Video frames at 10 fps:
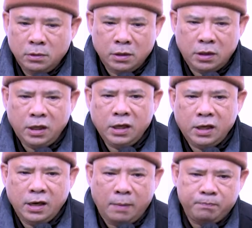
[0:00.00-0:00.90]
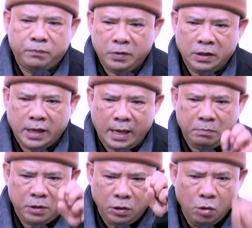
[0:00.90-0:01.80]
khi gặp
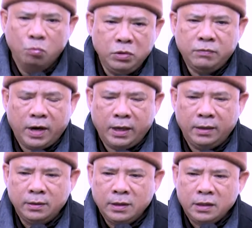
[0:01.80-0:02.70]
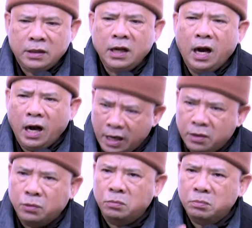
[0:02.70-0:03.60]
cảnh mà đụng như vậy thì
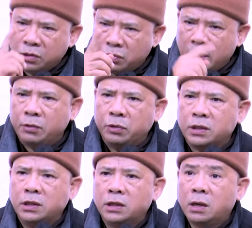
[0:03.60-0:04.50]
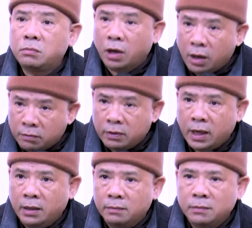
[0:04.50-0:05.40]
liệu mình có giải quyết được không, đó là vấn
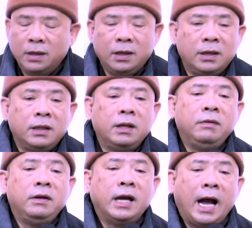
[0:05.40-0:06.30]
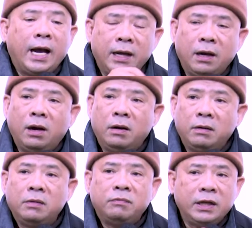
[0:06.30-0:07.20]
đề. Thì vì Ngài,
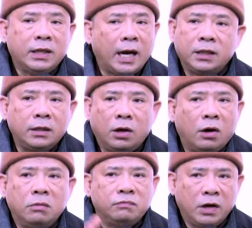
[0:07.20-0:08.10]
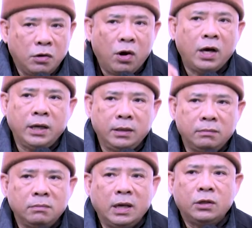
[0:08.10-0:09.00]
vì thái tử đó vẫn hoan hỷ
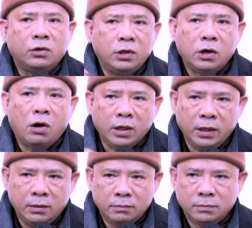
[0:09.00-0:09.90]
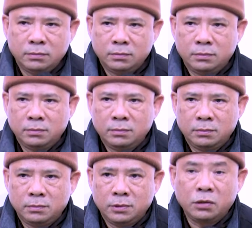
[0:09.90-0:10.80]
để cho đứa con đấy,
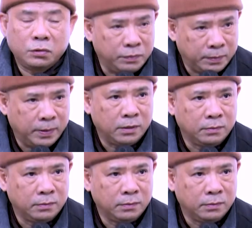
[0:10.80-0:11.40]
các quý vị biết.